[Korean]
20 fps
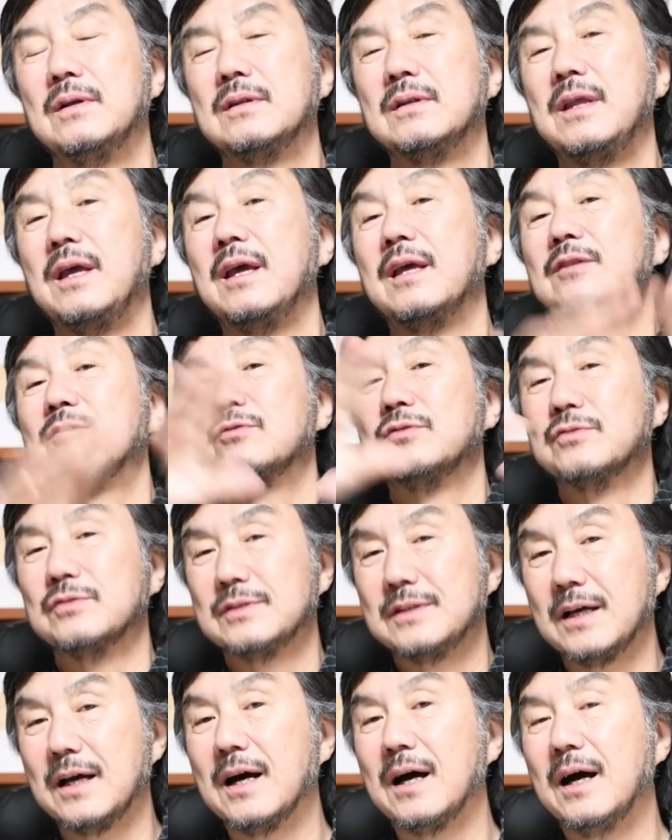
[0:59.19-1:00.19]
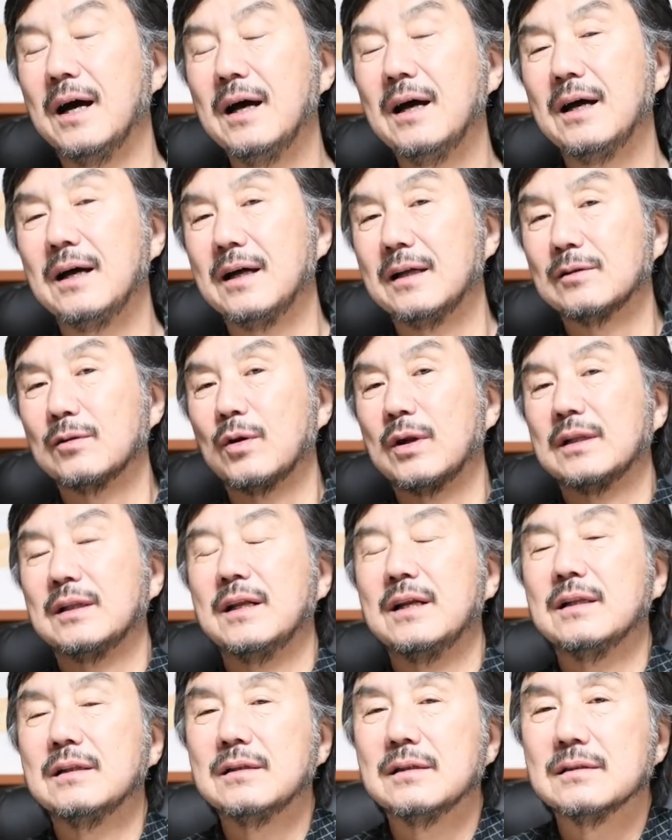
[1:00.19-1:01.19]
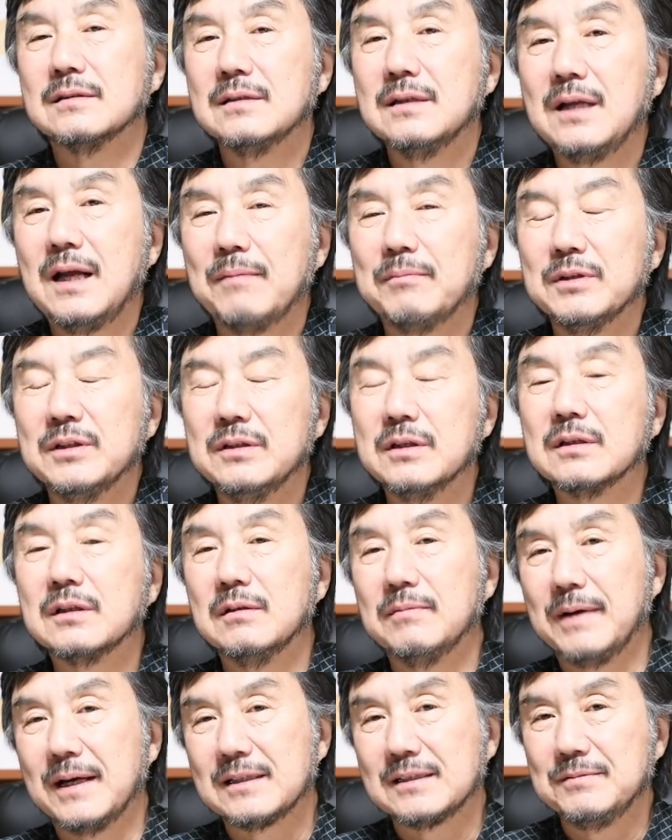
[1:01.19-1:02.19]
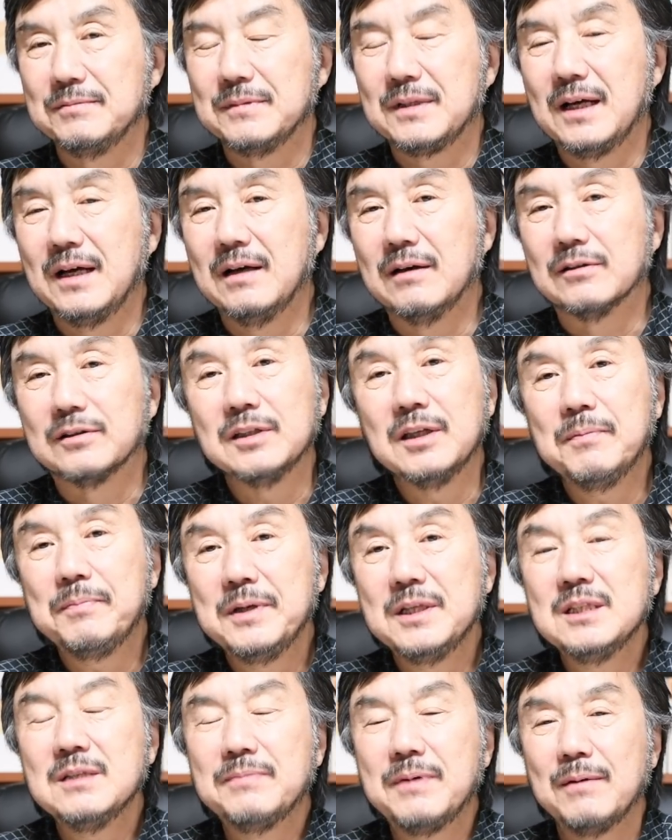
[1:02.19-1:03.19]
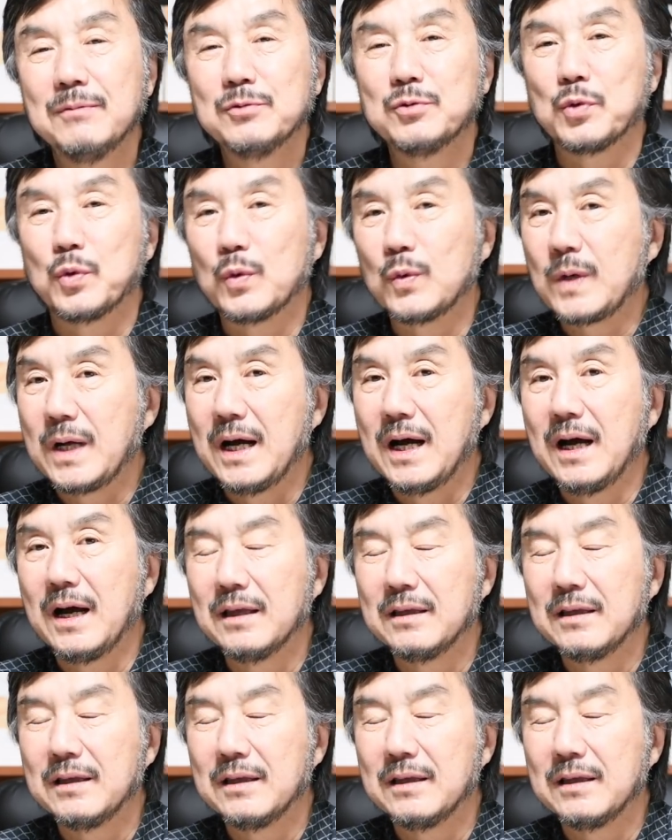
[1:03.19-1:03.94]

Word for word: 대충 제가 돌아다녔던 것을 한번 엮어봤습니다. 어떻게 편집하면 좋을까